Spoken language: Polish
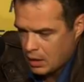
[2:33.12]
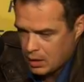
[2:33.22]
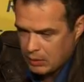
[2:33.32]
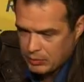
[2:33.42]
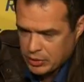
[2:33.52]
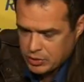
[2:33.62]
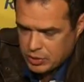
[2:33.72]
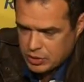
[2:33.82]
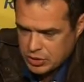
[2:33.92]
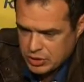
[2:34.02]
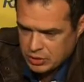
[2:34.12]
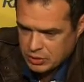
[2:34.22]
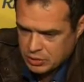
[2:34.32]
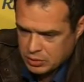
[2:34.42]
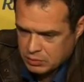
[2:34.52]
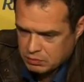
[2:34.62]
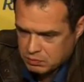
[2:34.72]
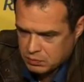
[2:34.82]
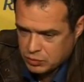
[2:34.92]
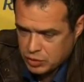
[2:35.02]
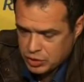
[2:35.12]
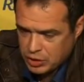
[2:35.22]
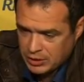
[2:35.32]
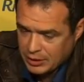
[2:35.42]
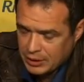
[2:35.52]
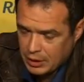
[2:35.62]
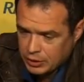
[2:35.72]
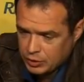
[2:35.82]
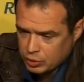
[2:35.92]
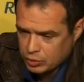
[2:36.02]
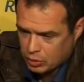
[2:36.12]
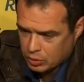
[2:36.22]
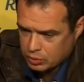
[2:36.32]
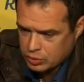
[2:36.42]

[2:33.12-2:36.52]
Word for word: Mam nadzieję, że mm, dzisiaj, najdalej jutro.